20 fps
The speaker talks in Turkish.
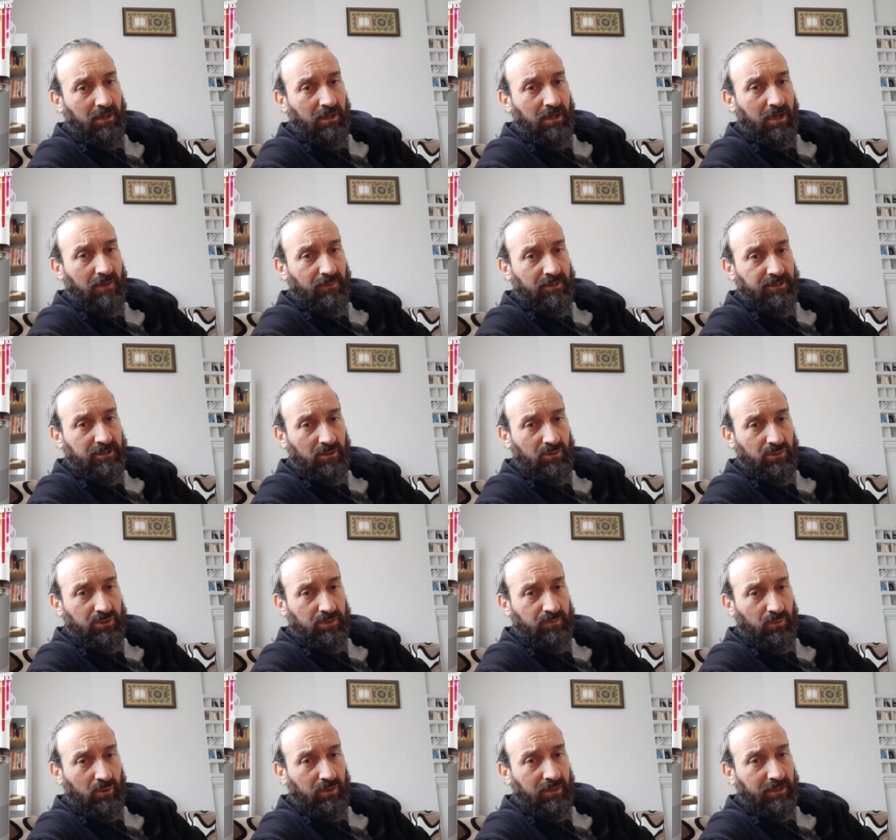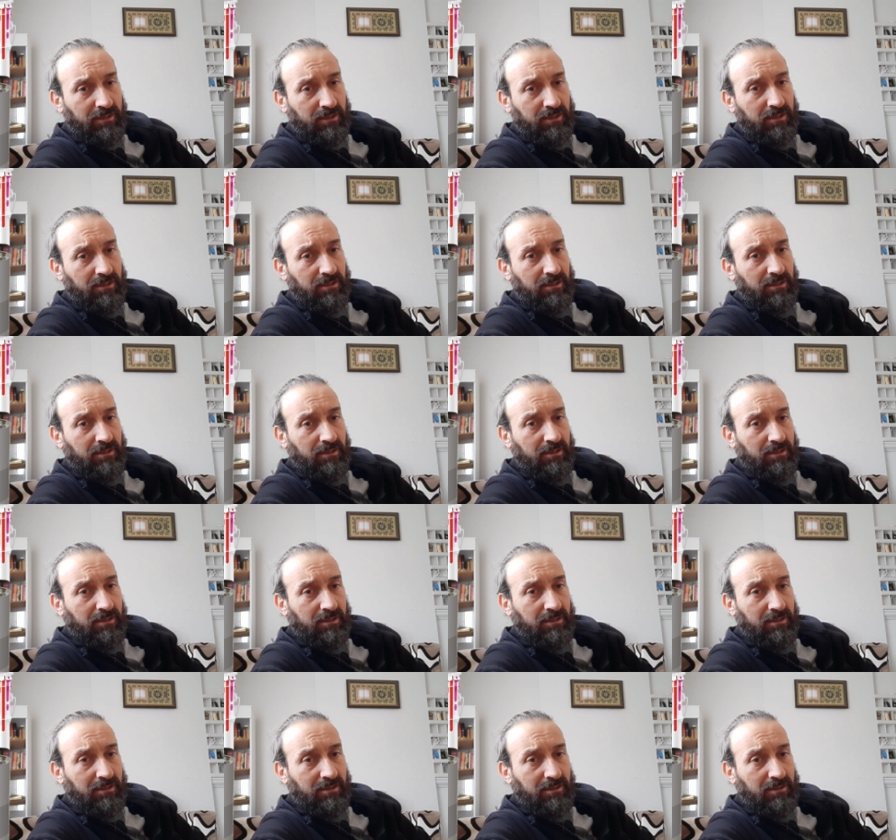Ama selülozik boyalar
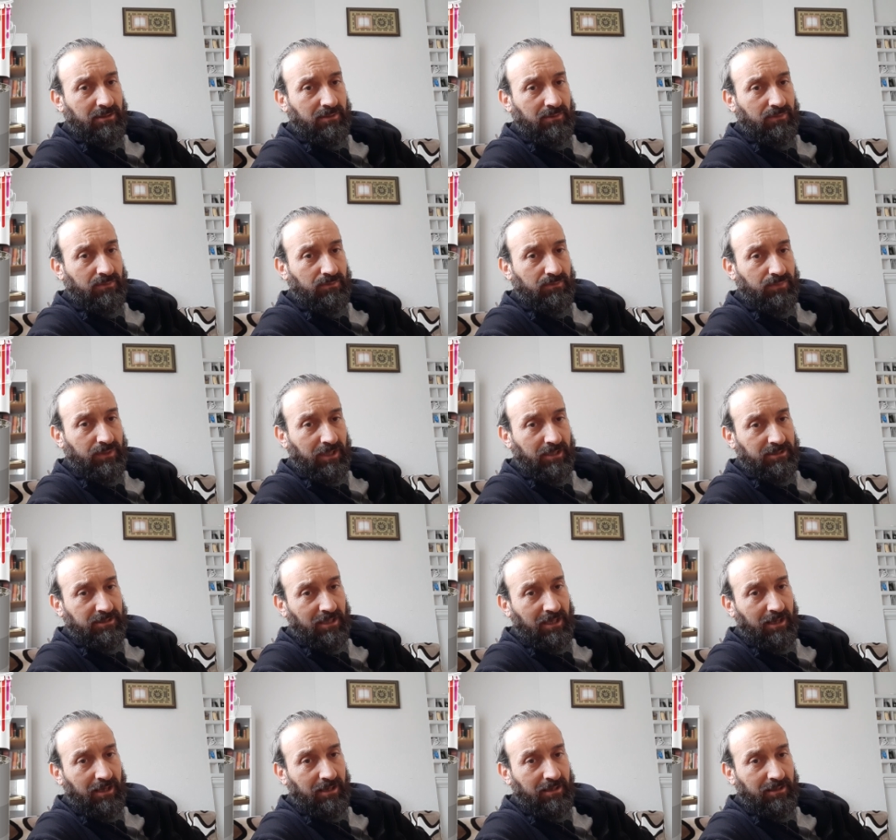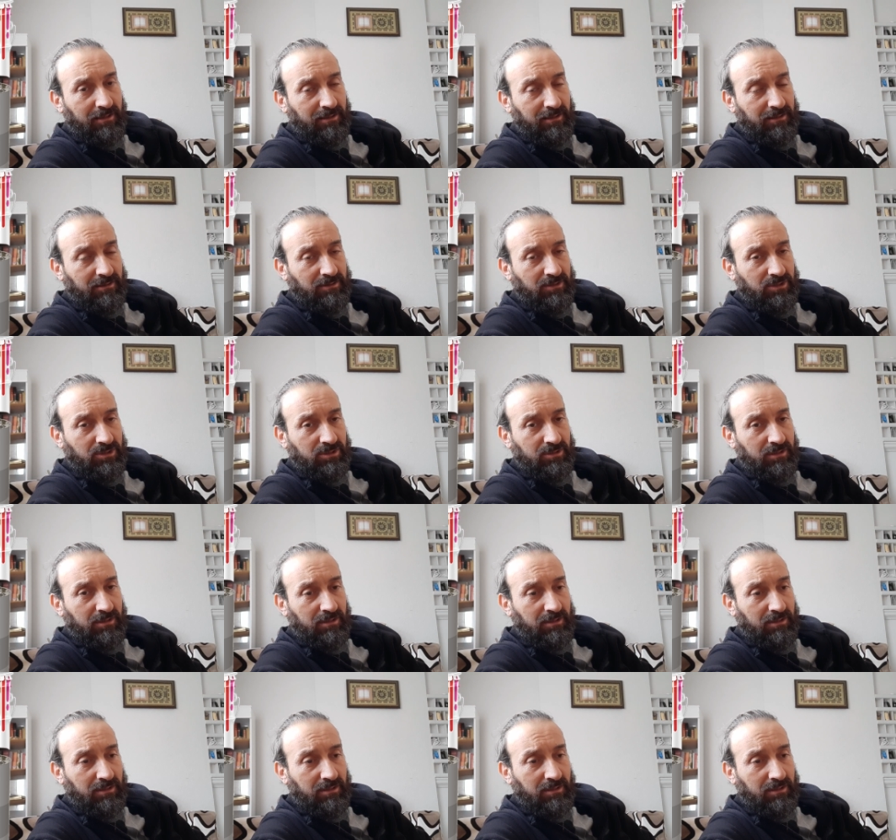e, biraz daha inç, e,